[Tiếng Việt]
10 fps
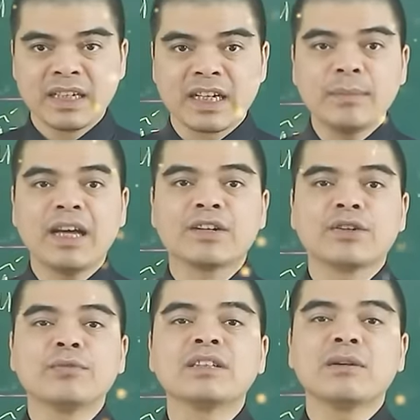cái bàn
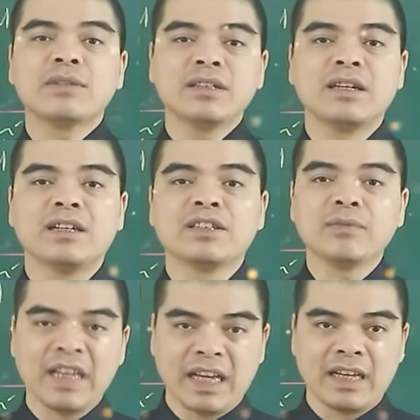cúng giao thừa trong
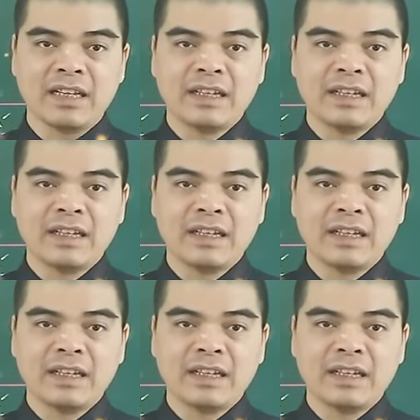nhà